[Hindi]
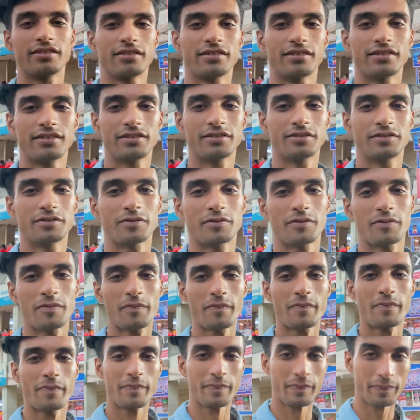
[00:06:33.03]
चिप्स खा निकला
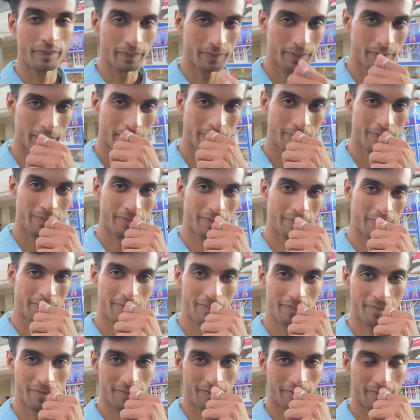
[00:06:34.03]

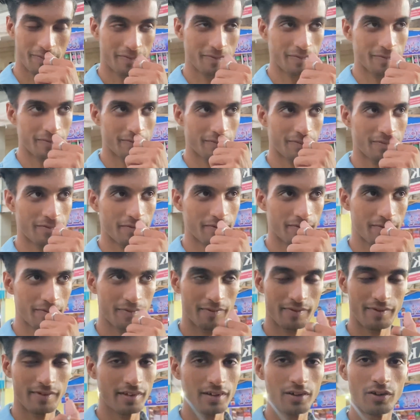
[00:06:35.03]

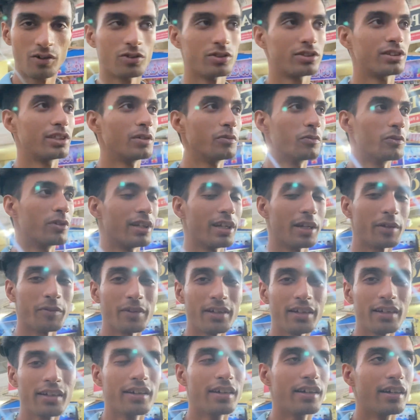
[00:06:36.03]
कुछ नहीं बोल रहा मैं
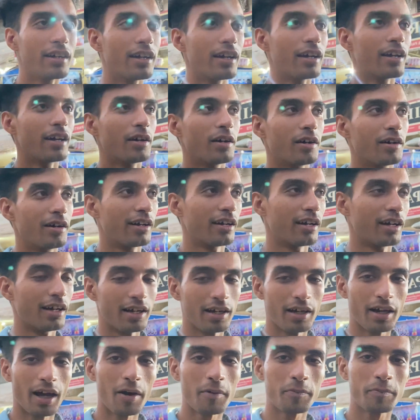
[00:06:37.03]

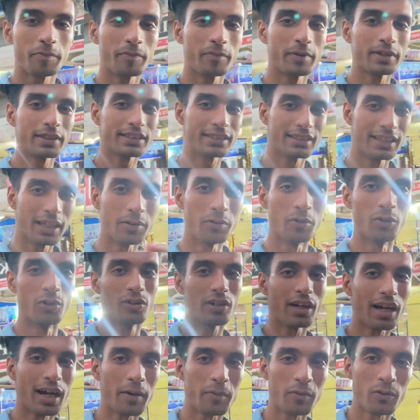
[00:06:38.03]
आप बस यही
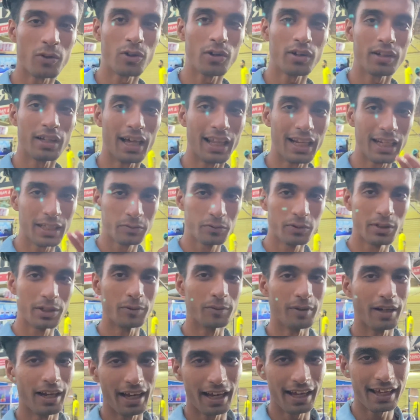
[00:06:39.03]
बोलूंगा आपको लालच बुरी
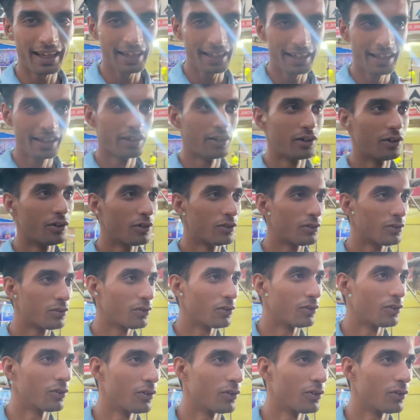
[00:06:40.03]
बला है तो